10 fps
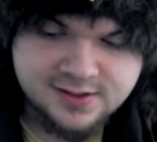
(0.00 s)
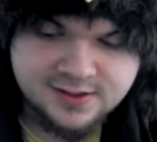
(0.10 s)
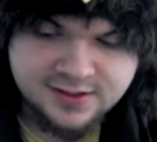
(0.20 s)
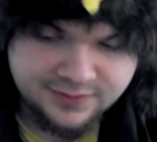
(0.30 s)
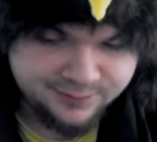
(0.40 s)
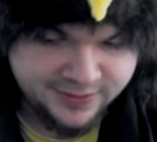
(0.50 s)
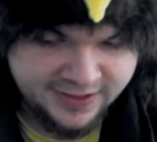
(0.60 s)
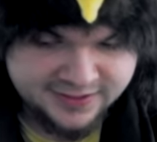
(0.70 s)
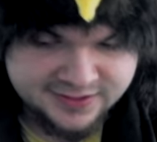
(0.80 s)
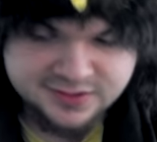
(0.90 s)
Hat
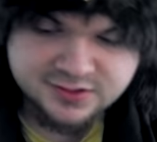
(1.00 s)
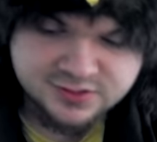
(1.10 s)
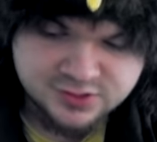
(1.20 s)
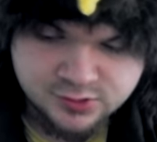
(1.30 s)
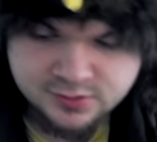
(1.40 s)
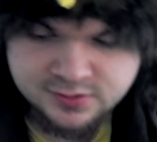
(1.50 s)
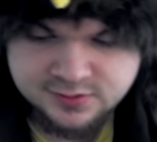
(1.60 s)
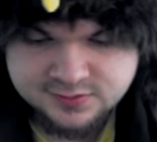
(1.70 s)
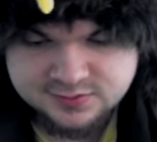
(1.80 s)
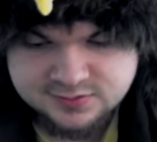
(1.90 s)
Barnick, ist gut.
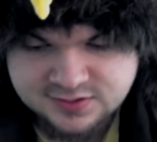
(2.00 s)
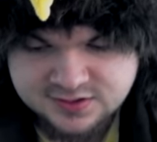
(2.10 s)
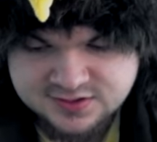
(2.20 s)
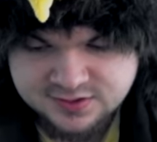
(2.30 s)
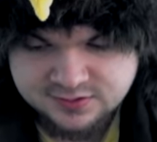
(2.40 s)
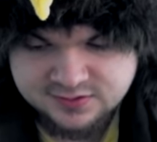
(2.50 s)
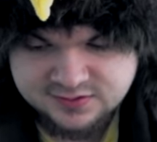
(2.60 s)
Ist gut.